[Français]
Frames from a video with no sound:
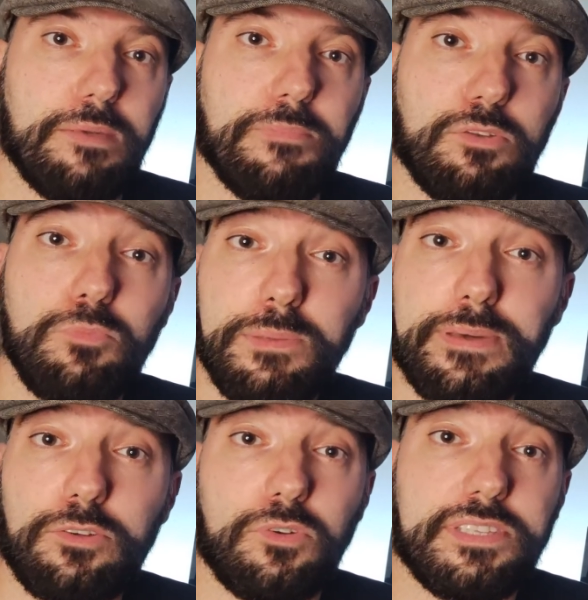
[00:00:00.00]
Mais n'oublie
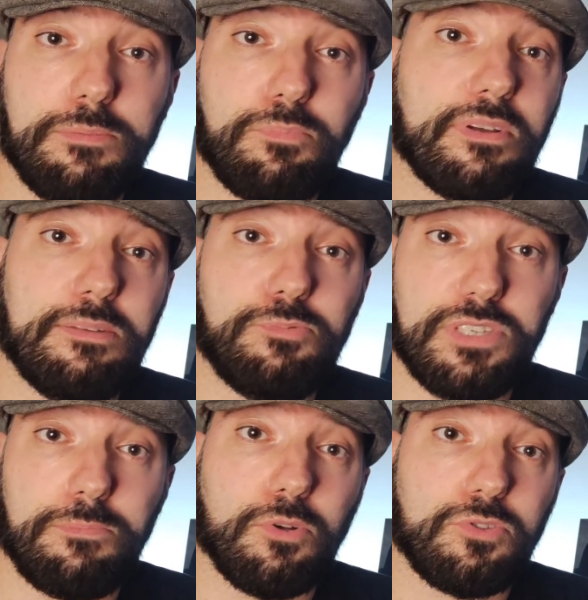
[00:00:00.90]
pas que l'un des points les plus
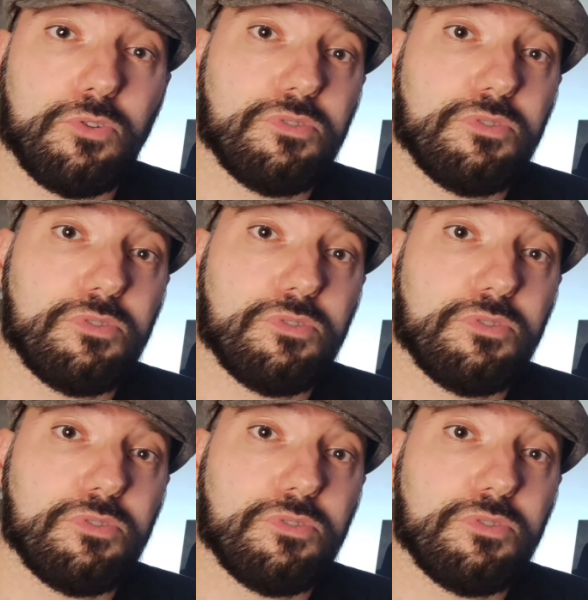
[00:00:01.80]
importants,